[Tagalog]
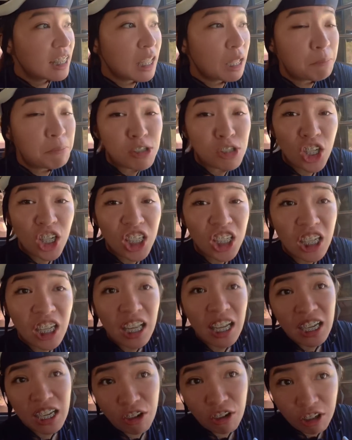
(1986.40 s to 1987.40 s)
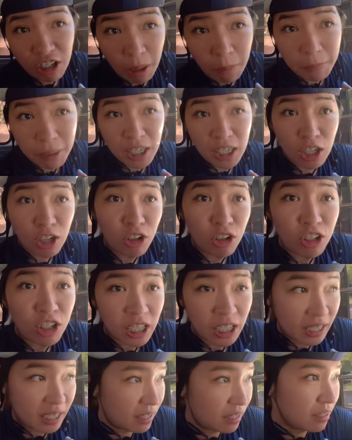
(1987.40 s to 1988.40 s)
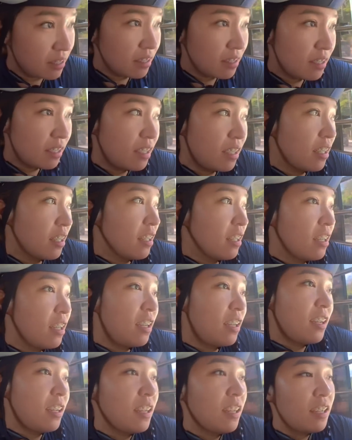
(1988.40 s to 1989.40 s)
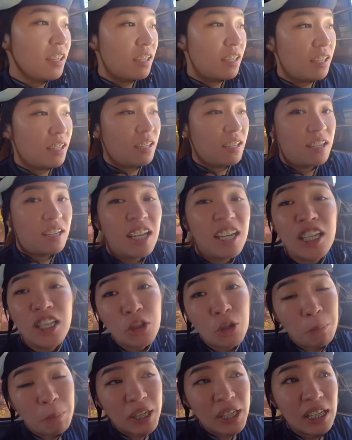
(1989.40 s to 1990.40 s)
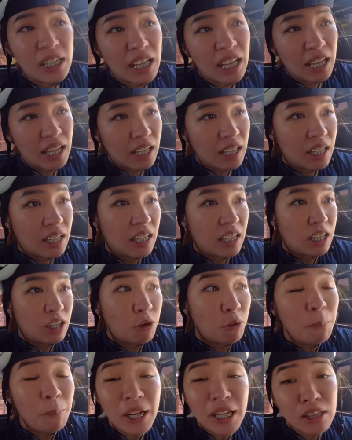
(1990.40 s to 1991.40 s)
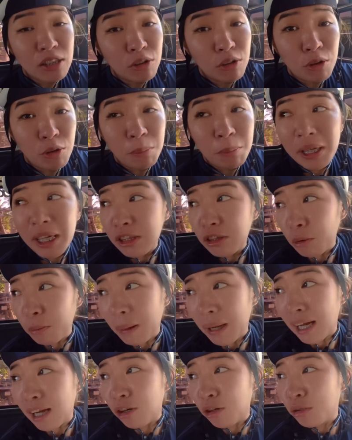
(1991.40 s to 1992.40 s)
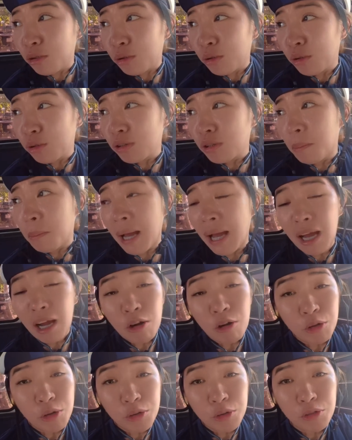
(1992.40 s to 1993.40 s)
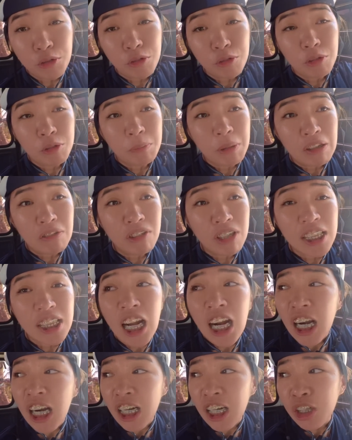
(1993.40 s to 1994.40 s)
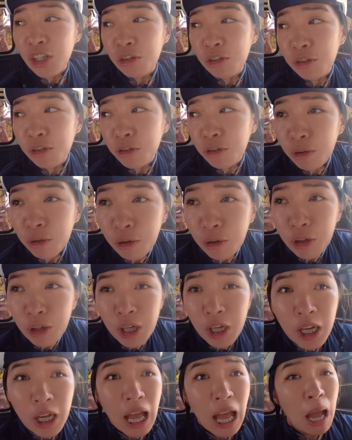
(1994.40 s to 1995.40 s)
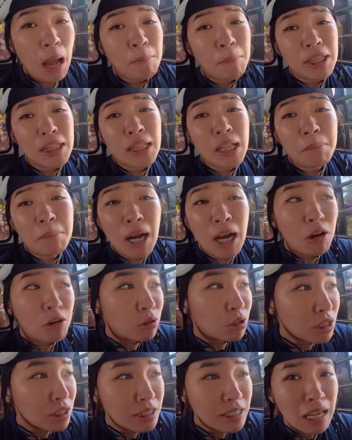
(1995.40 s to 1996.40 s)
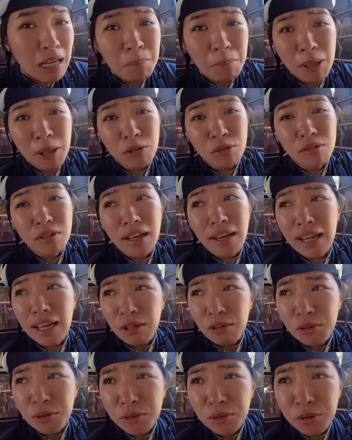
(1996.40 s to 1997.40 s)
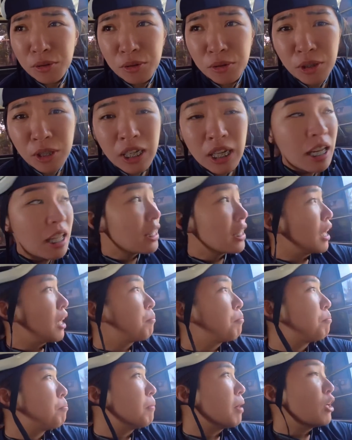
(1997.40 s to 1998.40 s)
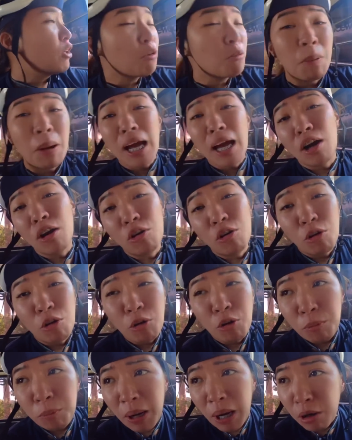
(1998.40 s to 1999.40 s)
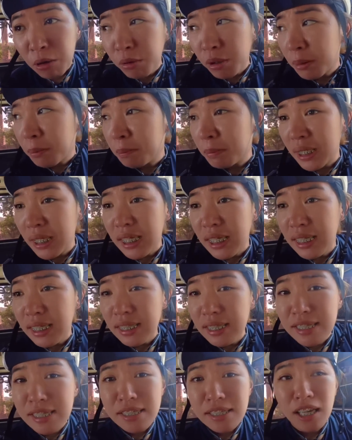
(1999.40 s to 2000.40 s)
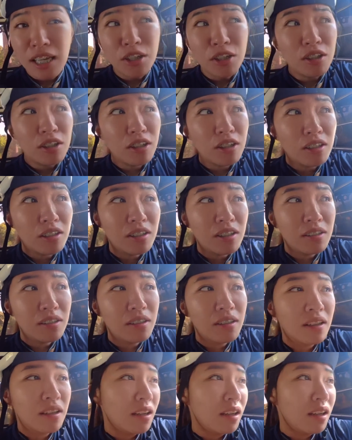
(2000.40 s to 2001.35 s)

Tapos ngayon na nga lang ako nakapag-long ride. Ganito pa nangyari. Kumpletong-kumpleto pa ako sa baon. May bitargo. Apat na power gel pa yung dala ko. Nag, ano pa ako, power pins, ganun.